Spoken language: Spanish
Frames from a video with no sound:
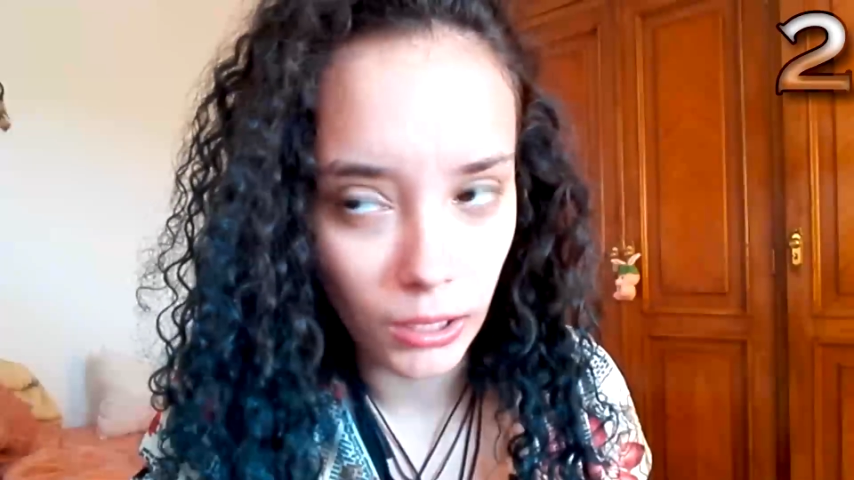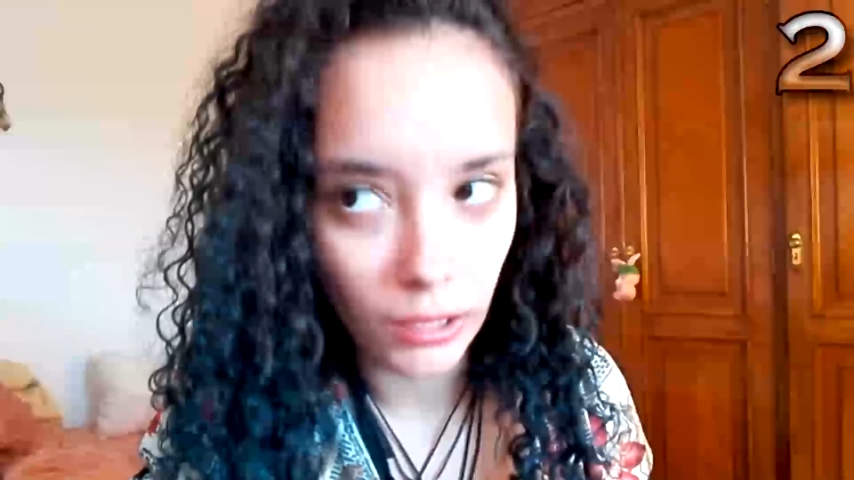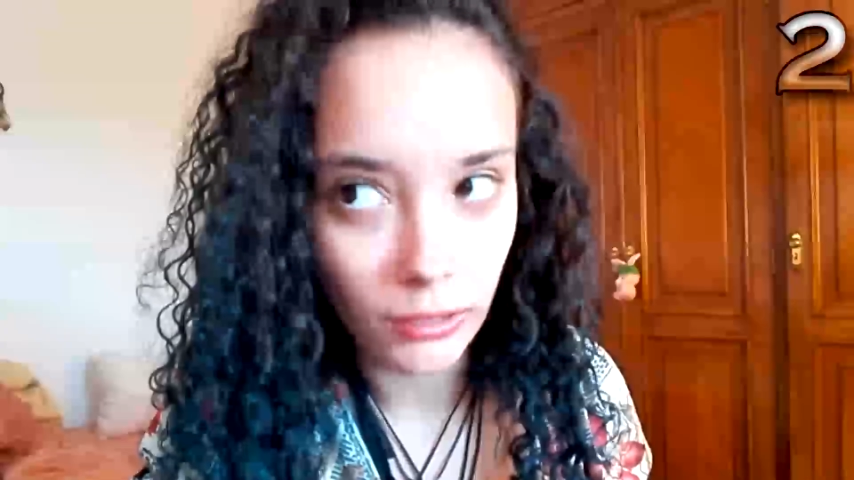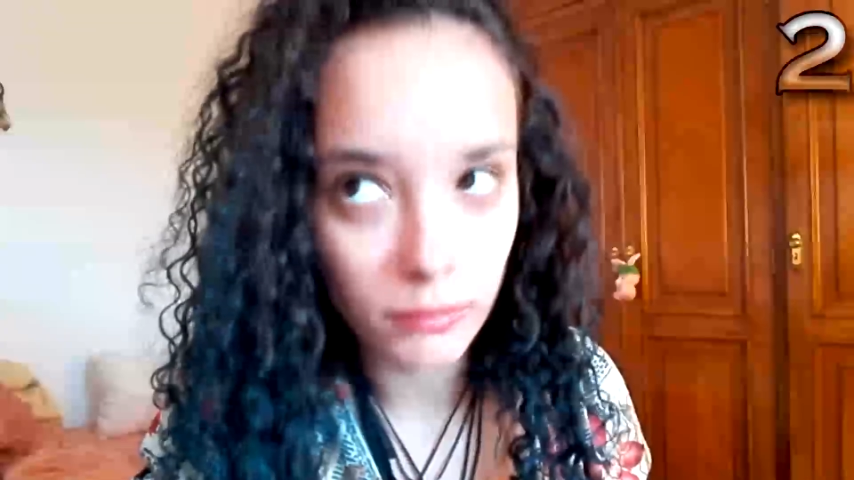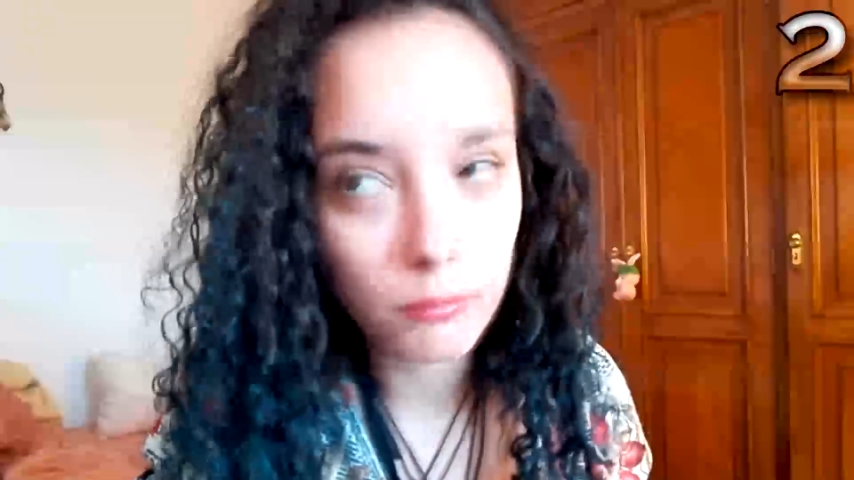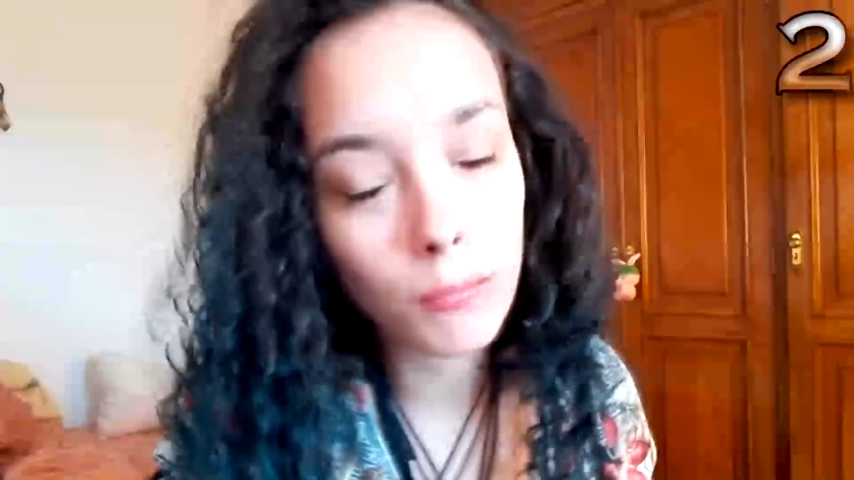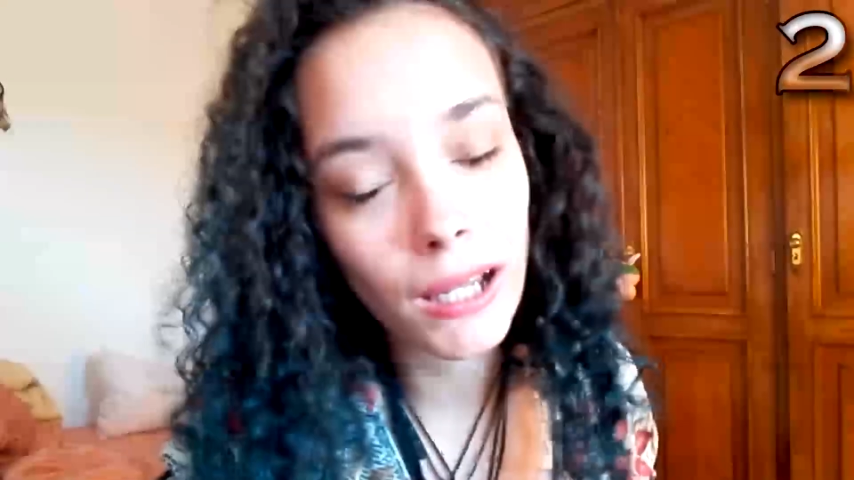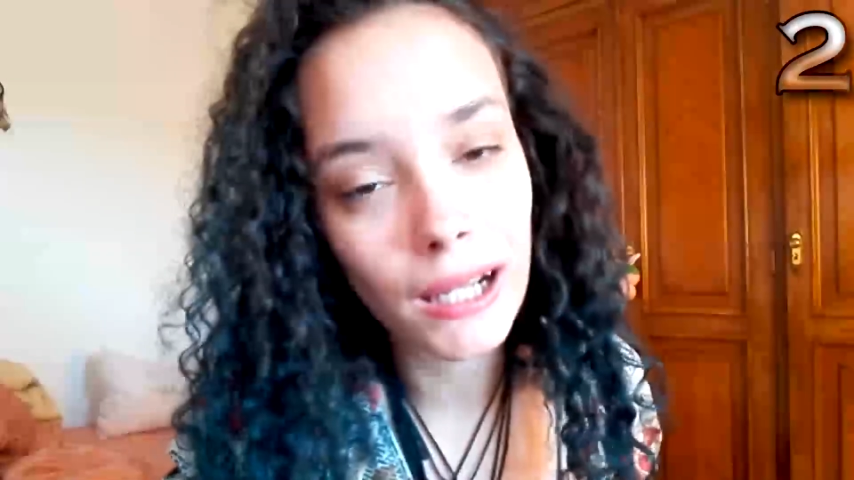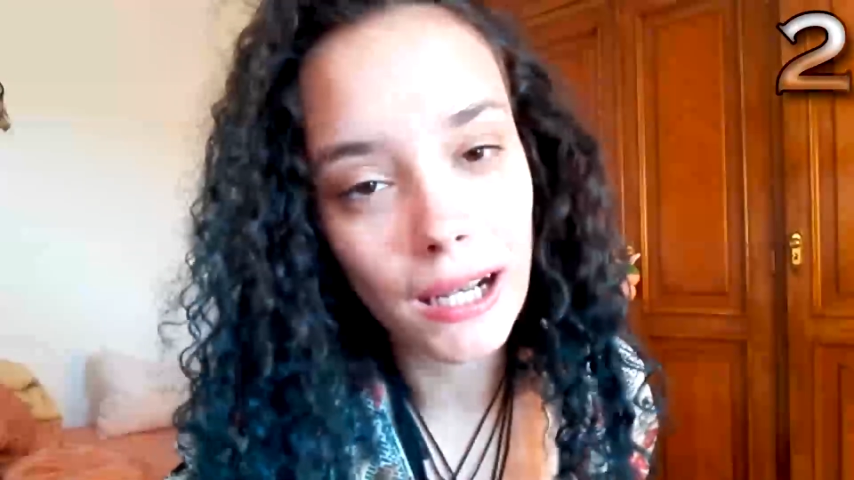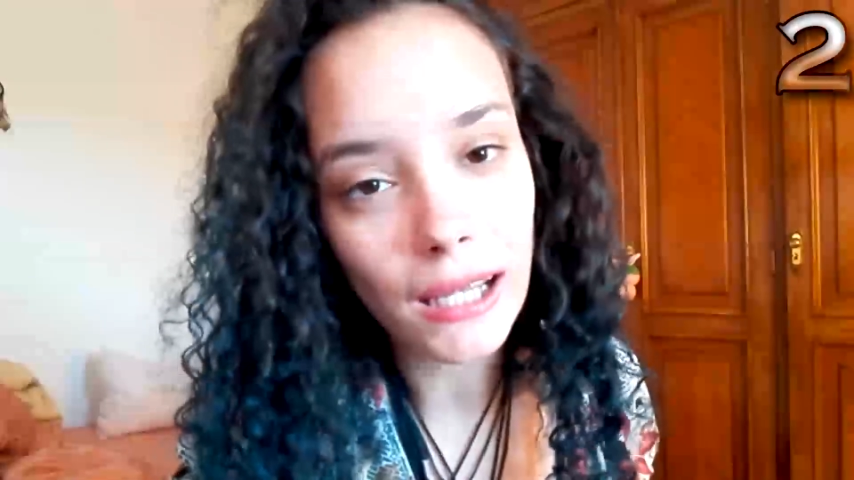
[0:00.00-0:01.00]
Es,
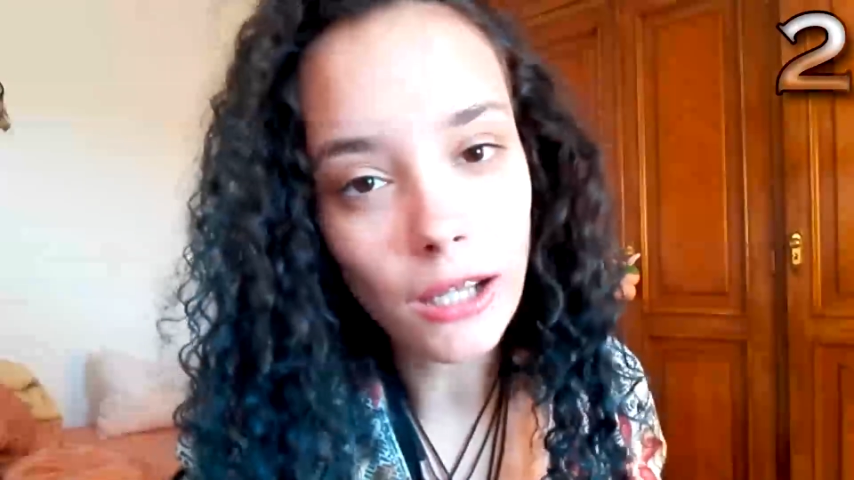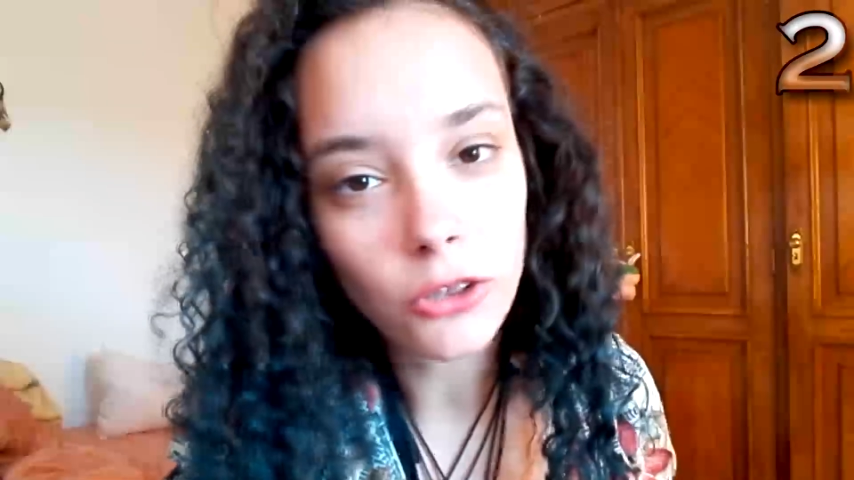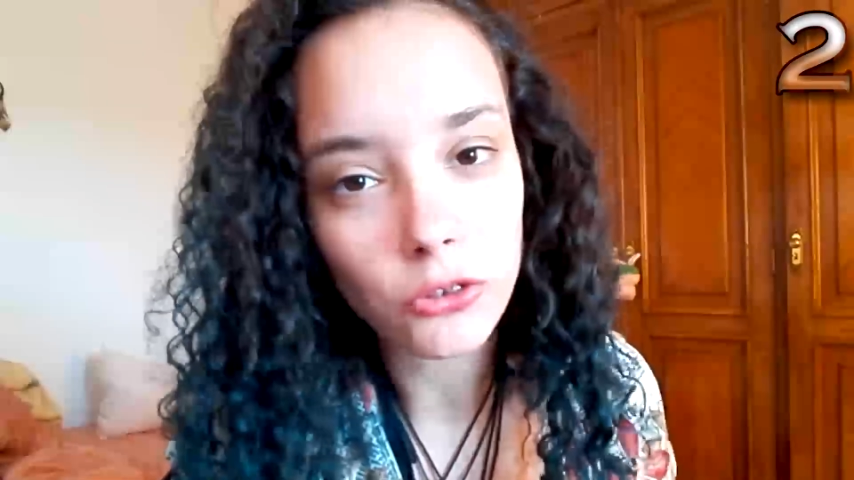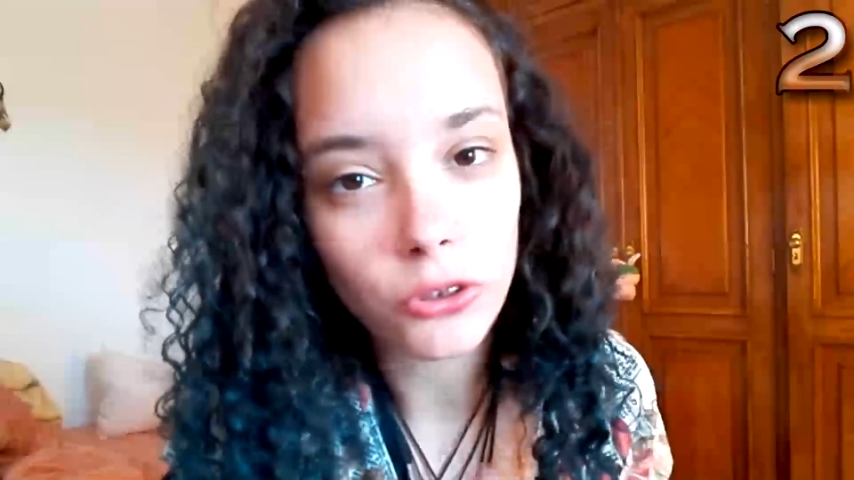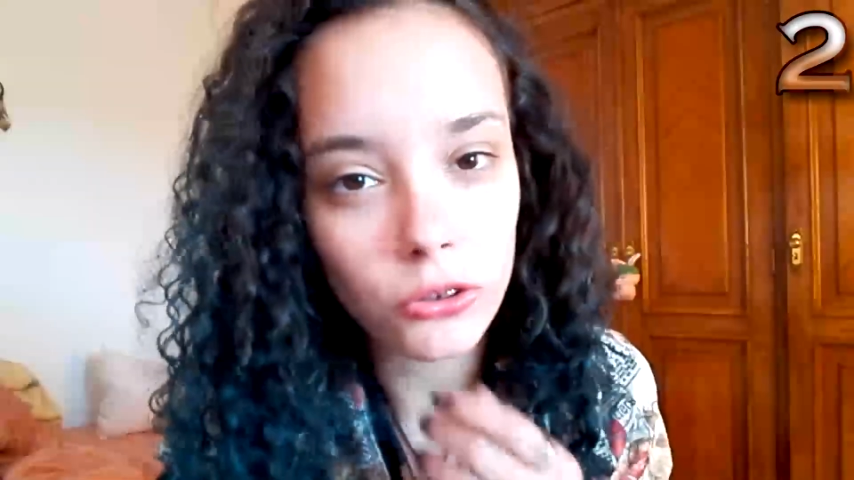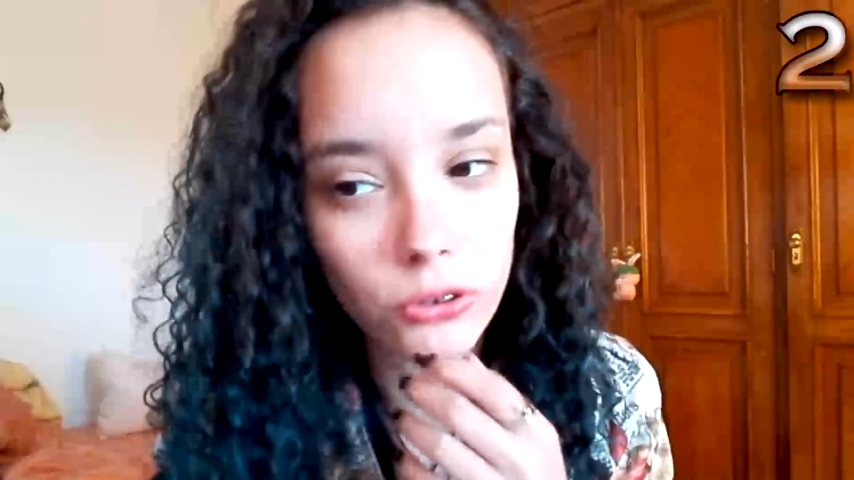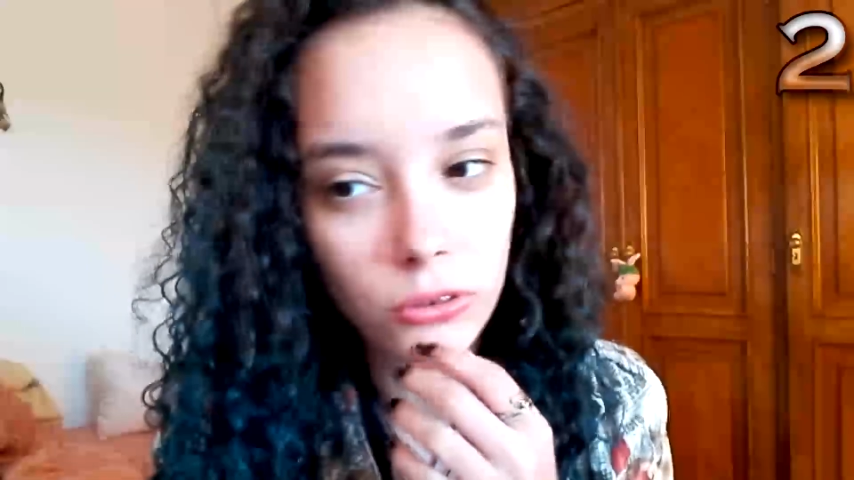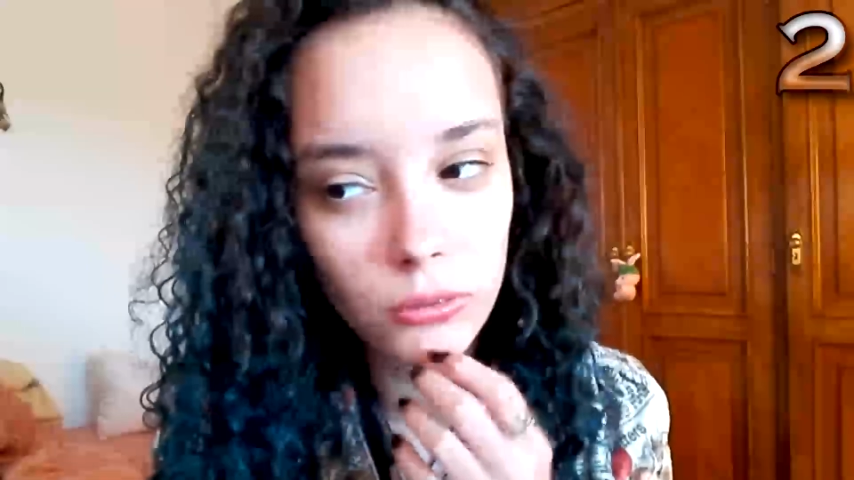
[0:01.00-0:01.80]
mezclaría los dos, ¿no?